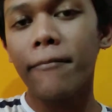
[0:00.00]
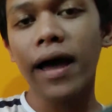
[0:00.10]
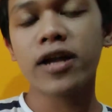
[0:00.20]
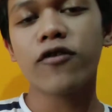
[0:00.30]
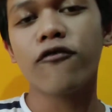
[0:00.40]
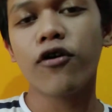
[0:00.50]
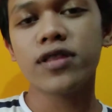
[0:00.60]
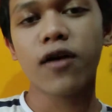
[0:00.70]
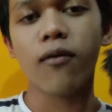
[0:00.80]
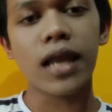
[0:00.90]

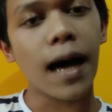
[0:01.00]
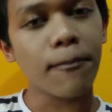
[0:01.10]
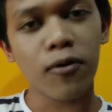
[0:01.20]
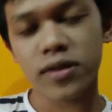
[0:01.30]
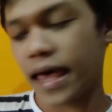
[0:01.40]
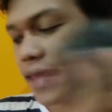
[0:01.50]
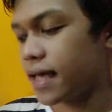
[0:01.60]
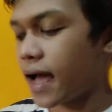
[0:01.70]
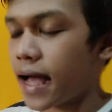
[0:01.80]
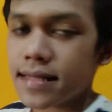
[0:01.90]
microphone na wala pong
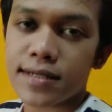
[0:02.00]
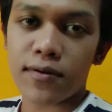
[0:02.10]
dead cat.